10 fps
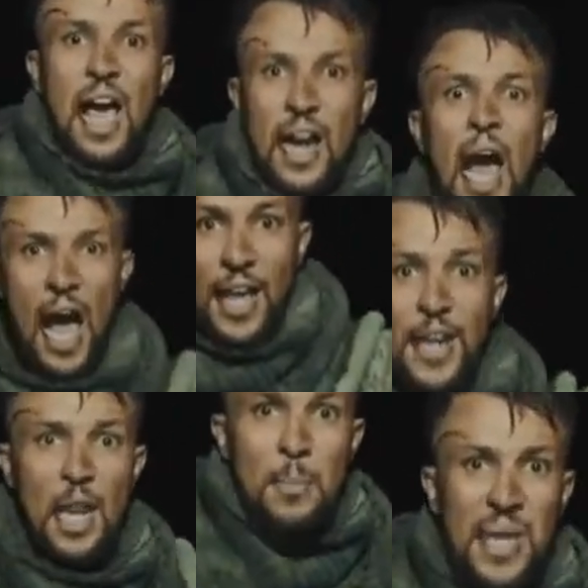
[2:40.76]
لك
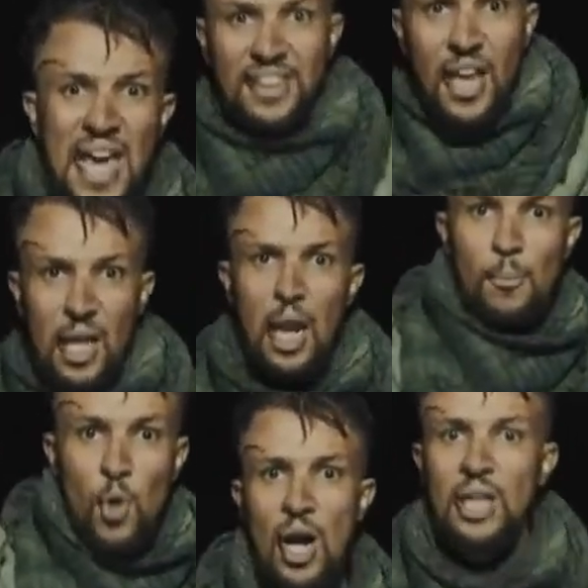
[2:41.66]
انا اللي بيعت عليه
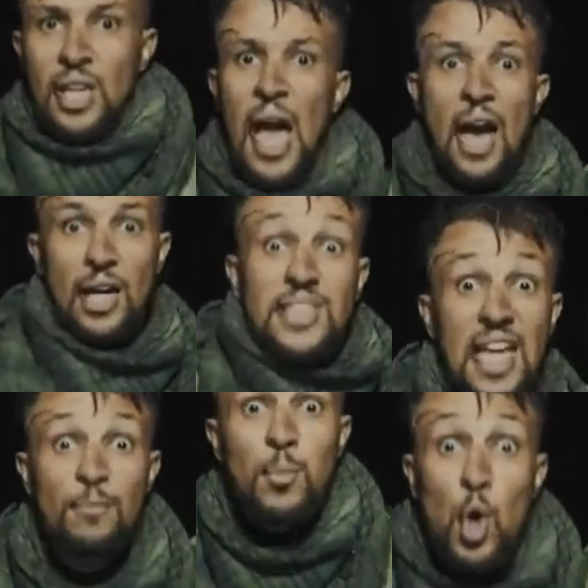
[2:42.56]
لابوانت
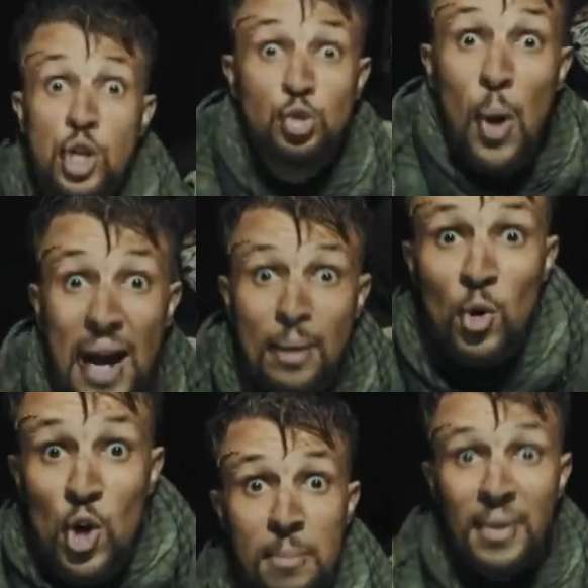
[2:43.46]
نستعرف بكلش
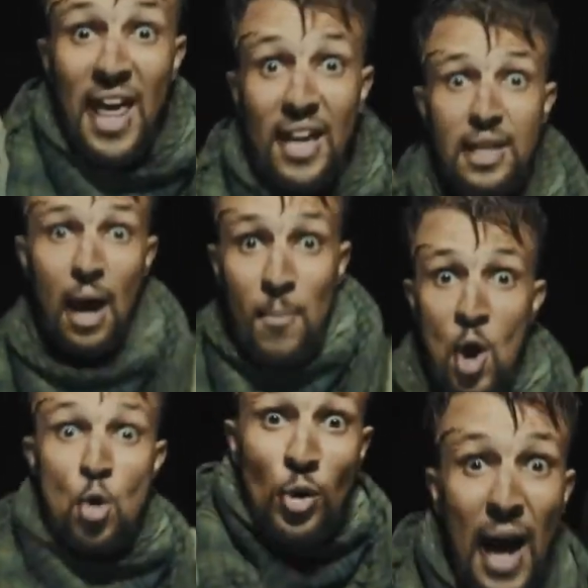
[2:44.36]
وحكموا لي بالاعدام
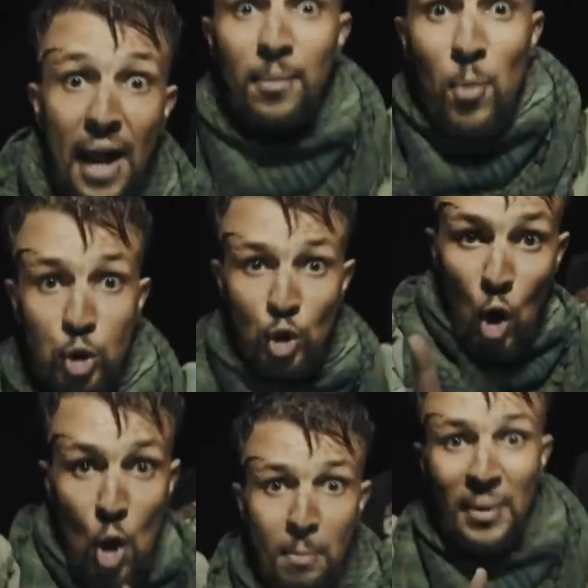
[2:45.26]
ونهار نموت
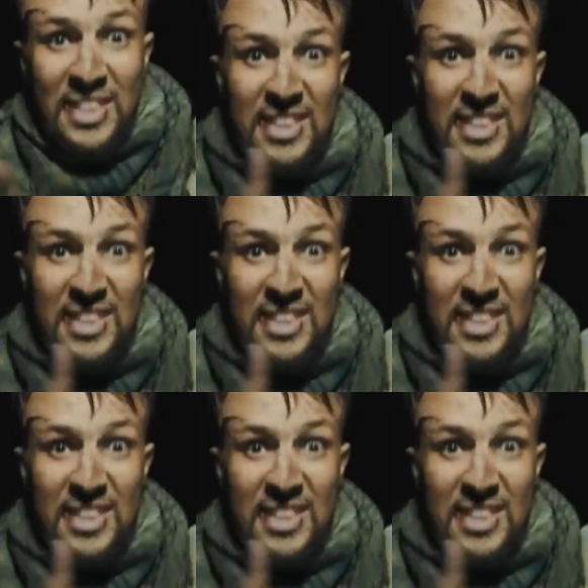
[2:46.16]
قولهم ما